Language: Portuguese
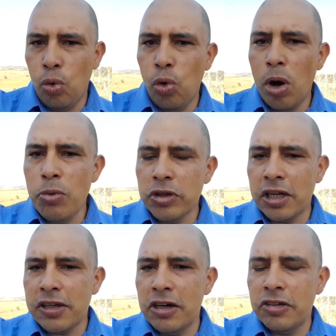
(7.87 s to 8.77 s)
Como
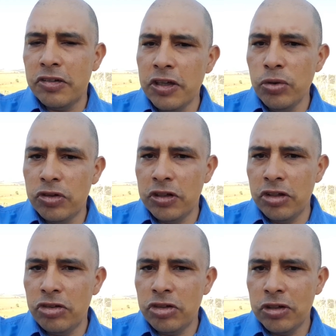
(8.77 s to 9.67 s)
tratar
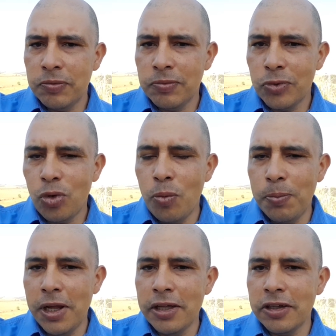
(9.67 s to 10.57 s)
sinusite com
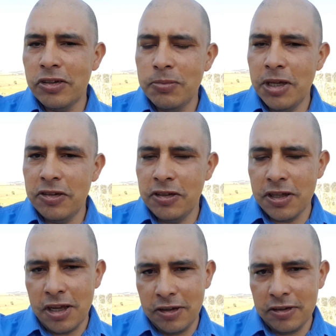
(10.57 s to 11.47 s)
plantas
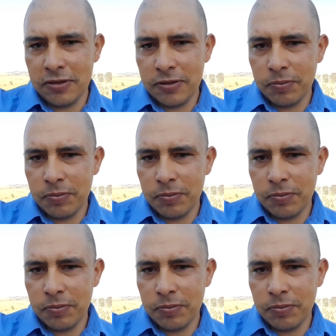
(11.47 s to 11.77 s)
medicinais?